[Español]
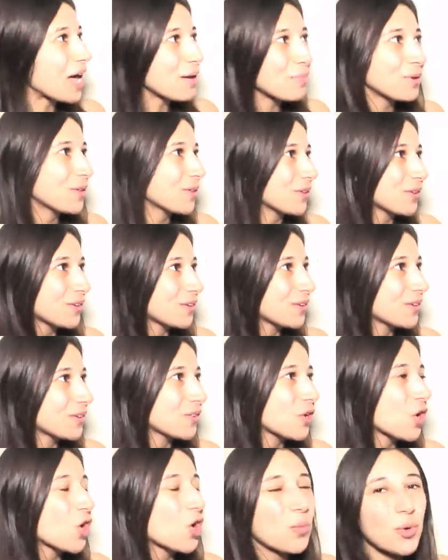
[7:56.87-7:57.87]
bastante
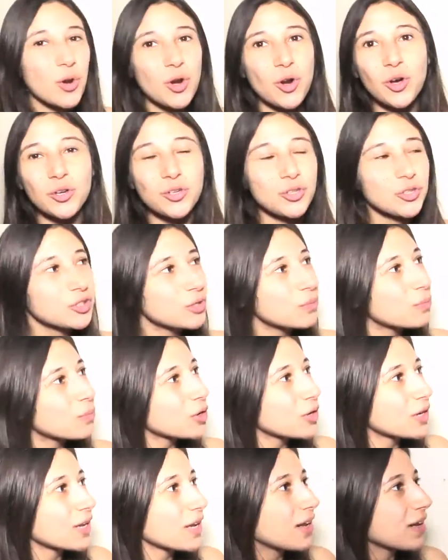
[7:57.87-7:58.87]
fuerte, por ahí por el
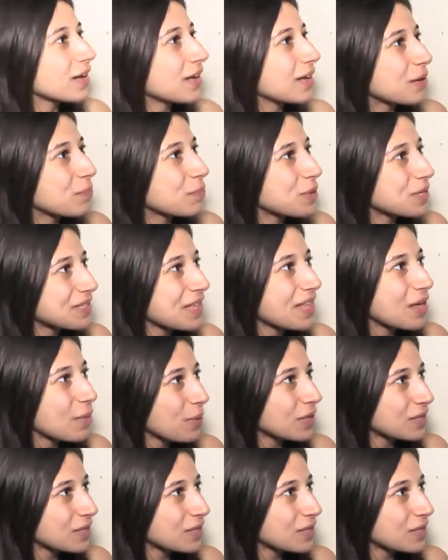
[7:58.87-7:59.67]
jueves, 1